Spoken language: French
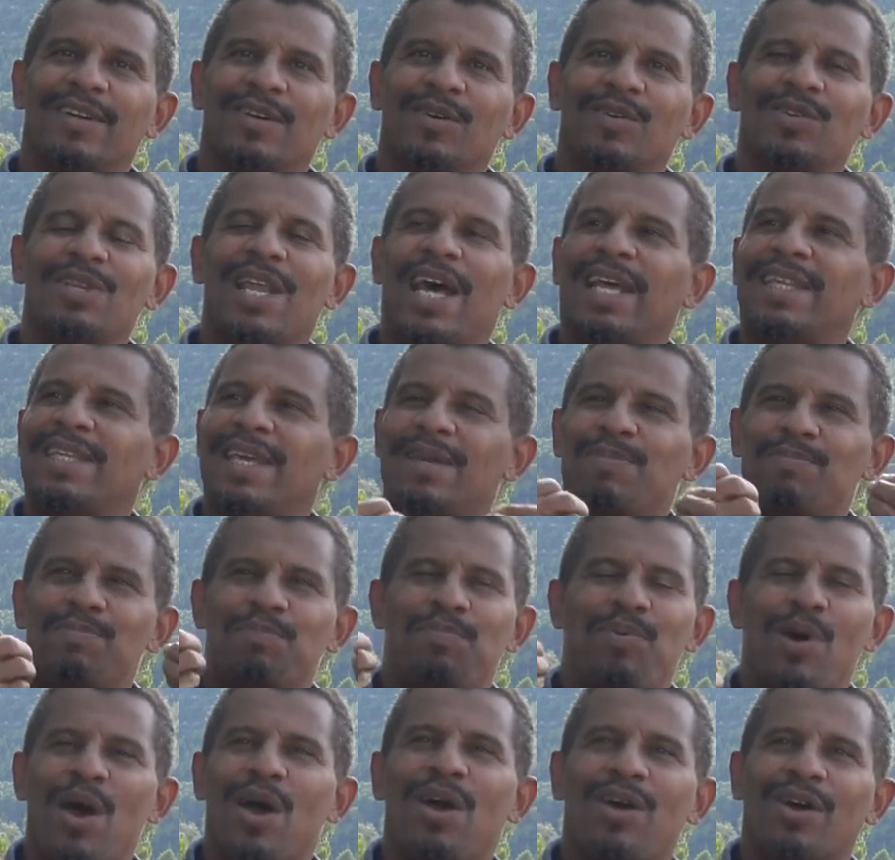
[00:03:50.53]
On a des
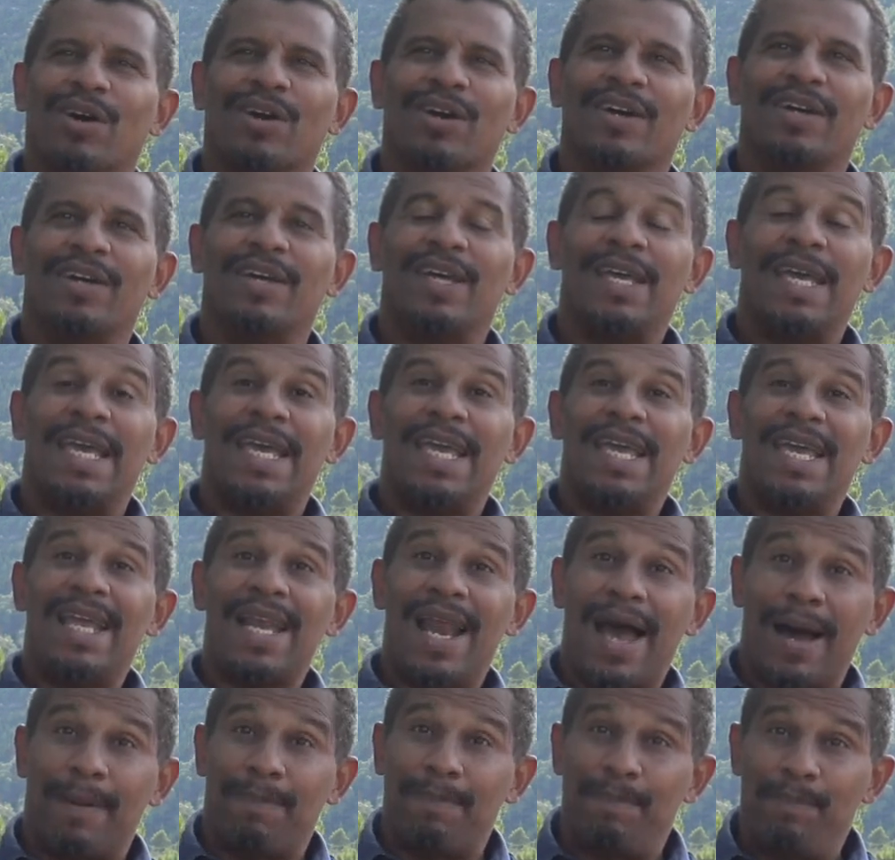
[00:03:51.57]
peurs, et
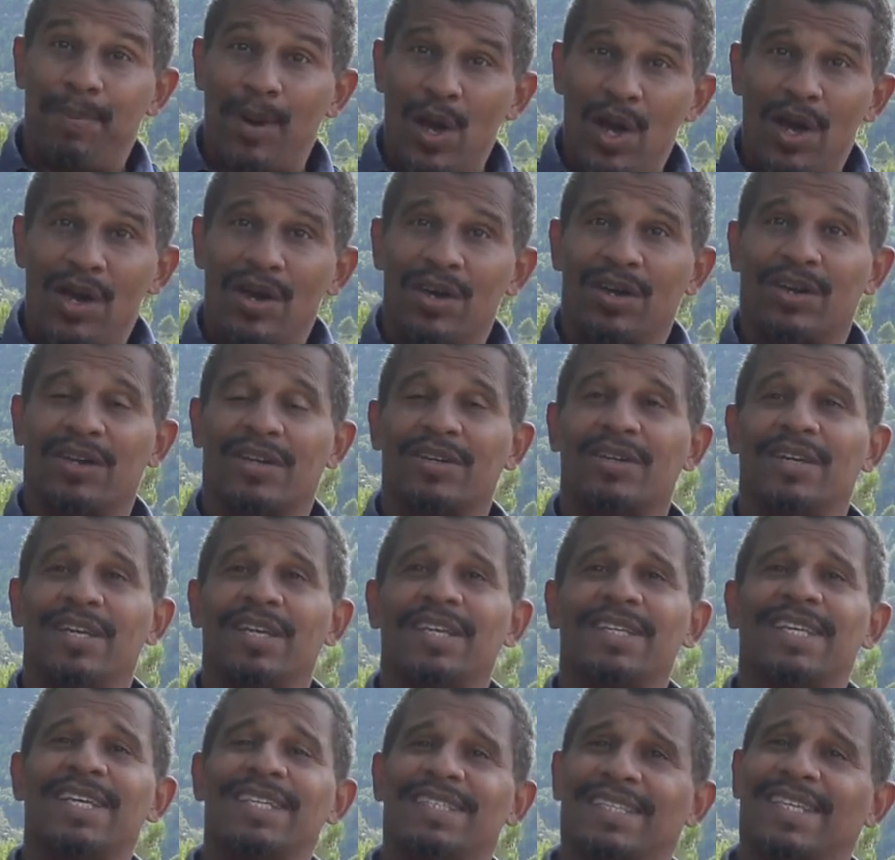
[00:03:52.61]
la peur,
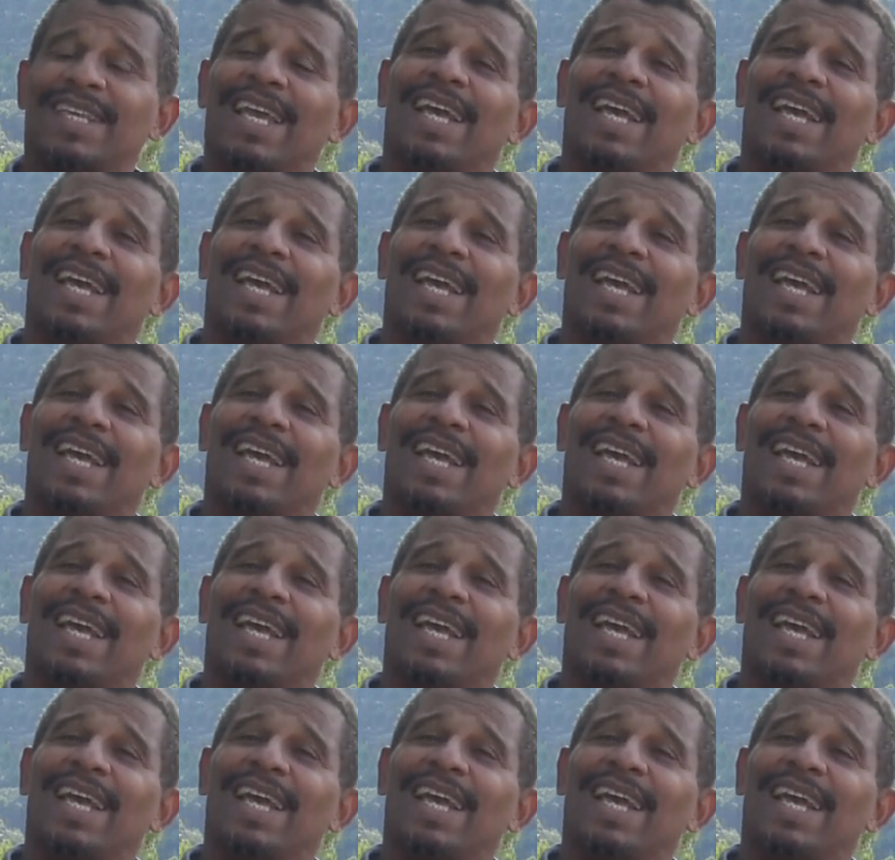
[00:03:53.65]
qu'est-ce